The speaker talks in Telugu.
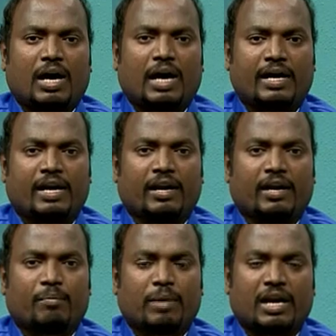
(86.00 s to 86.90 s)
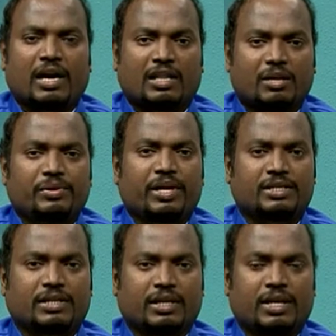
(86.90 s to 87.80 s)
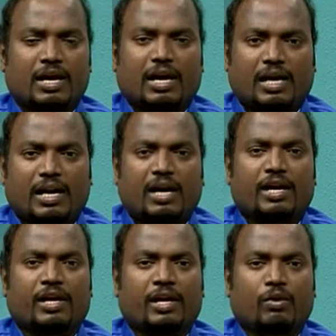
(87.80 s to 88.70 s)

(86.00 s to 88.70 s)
ఆయనని మనకు అర్థం చేయిస్తాయి అట్లాంటి